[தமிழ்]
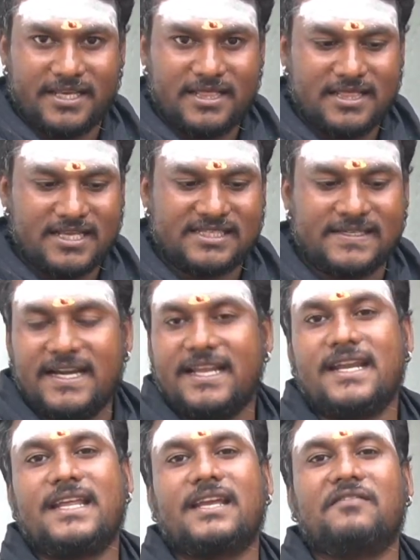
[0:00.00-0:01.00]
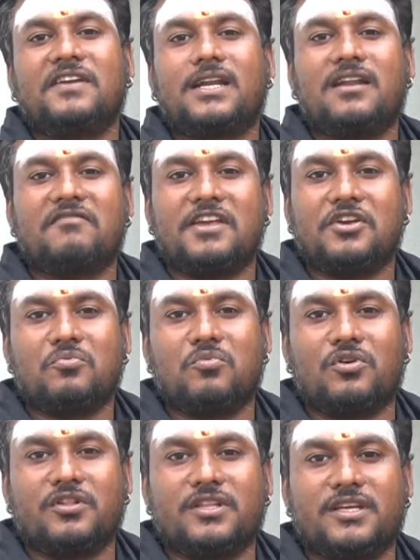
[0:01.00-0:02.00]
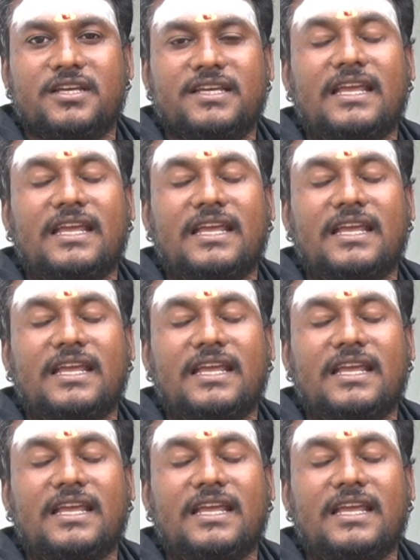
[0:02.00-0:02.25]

இந்த செடியை நீங்கள் வீட்டில் வைக்கும் பொழுது